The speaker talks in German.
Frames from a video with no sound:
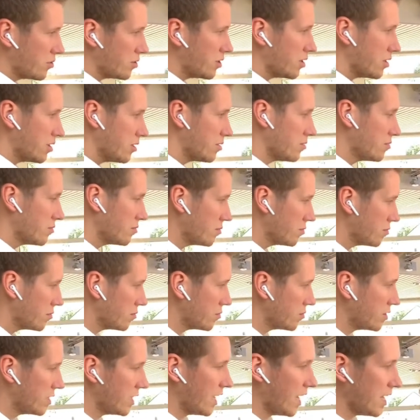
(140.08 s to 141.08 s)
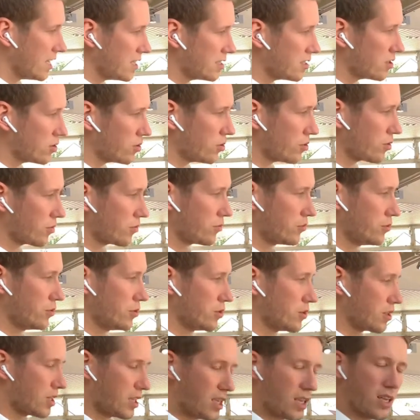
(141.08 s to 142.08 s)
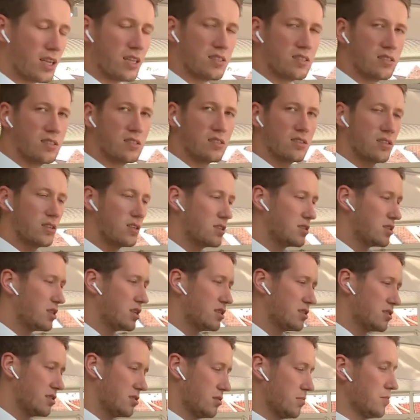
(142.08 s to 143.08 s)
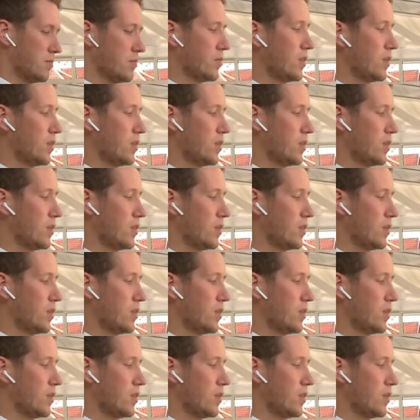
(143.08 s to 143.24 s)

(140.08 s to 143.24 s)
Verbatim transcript: äh, oder die Halterung für Kindersitze. Das heißt,